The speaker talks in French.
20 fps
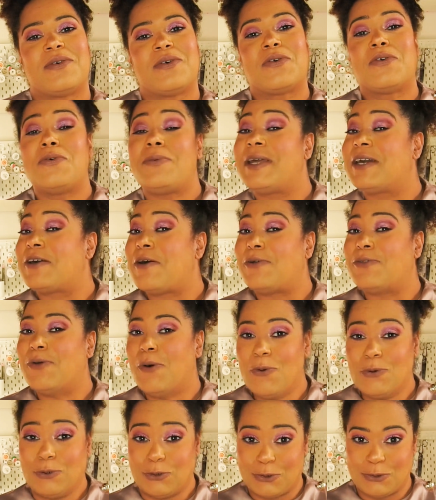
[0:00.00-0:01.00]
Coucou les cornes,
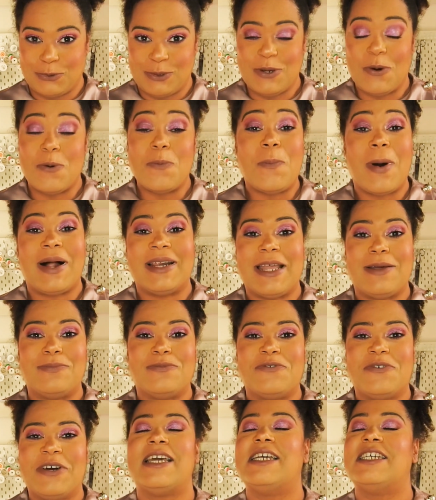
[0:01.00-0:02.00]
aujourd'hui on parle
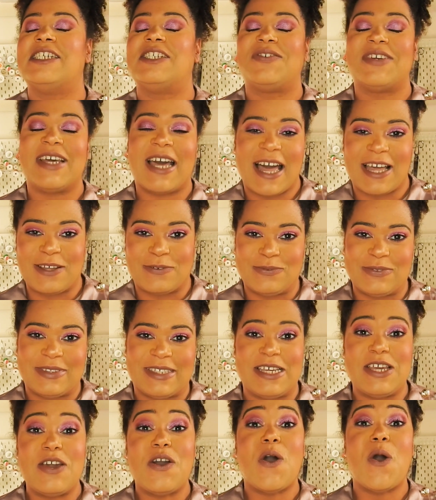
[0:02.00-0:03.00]
d'amour et je vais
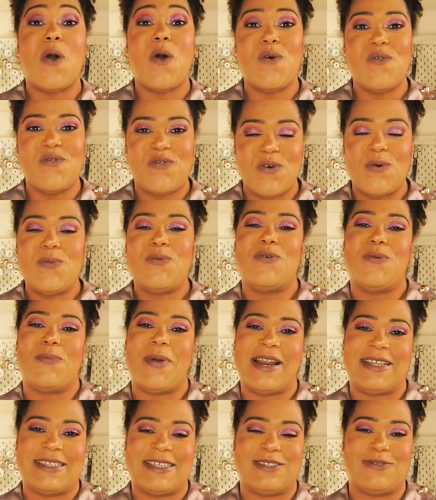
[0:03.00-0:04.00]
raconter vos plus
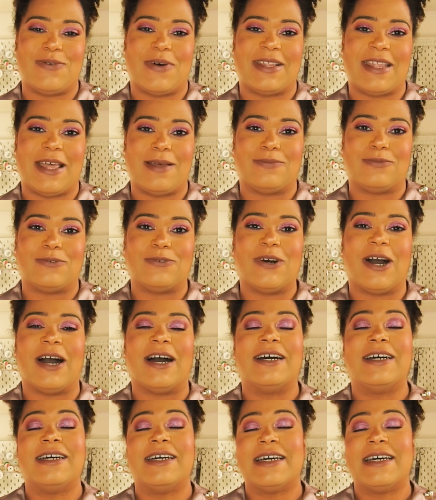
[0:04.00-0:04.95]
belles histoires d'amour.